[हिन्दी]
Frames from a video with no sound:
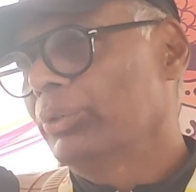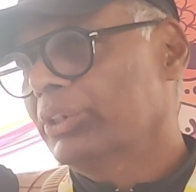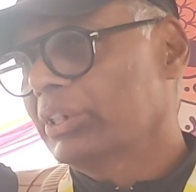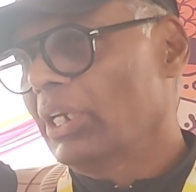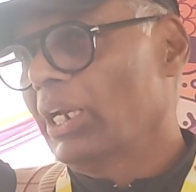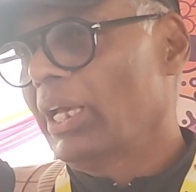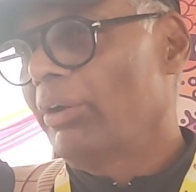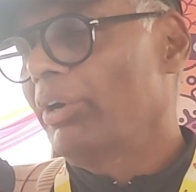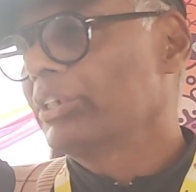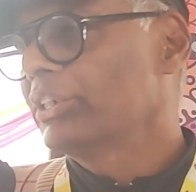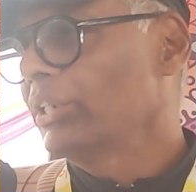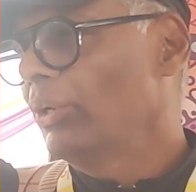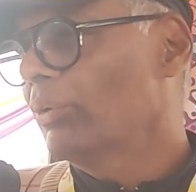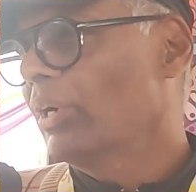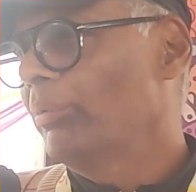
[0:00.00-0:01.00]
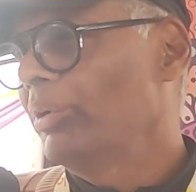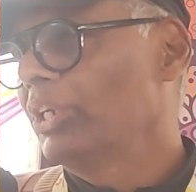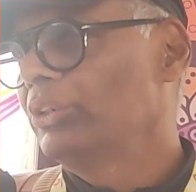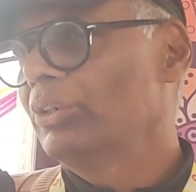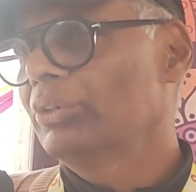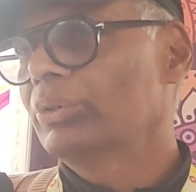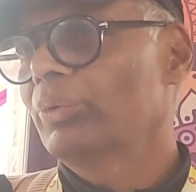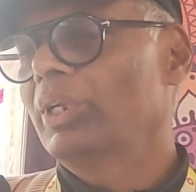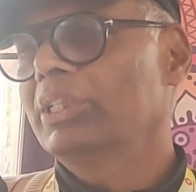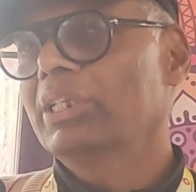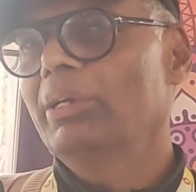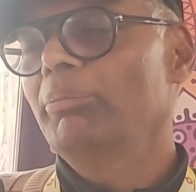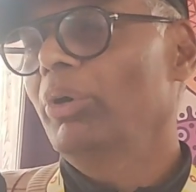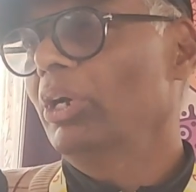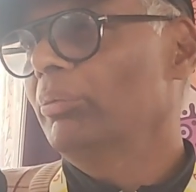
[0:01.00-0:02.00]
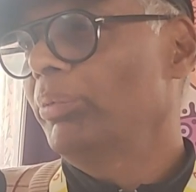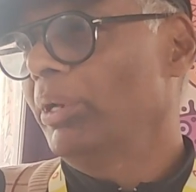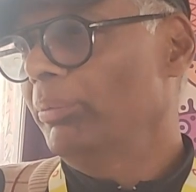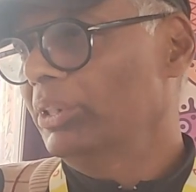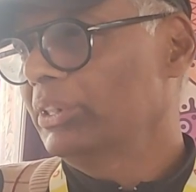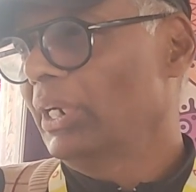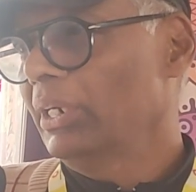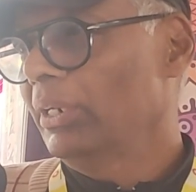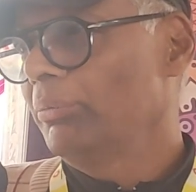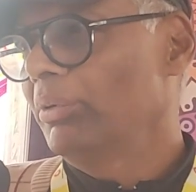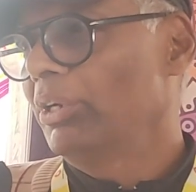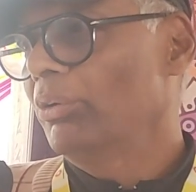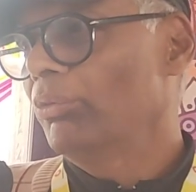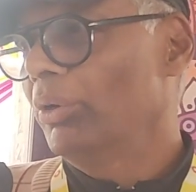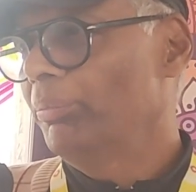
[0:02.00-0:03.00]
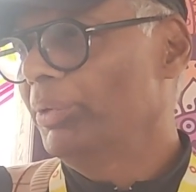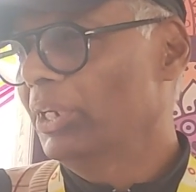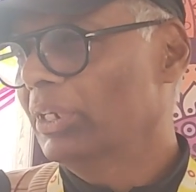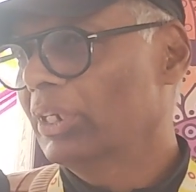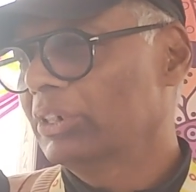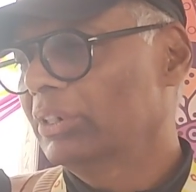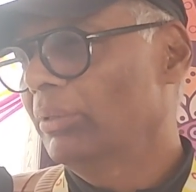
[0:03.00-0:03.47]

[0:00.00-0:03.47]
उसके अलावा सेव खमणी जो सूरत की बहुत फेमस आइटम है वो भी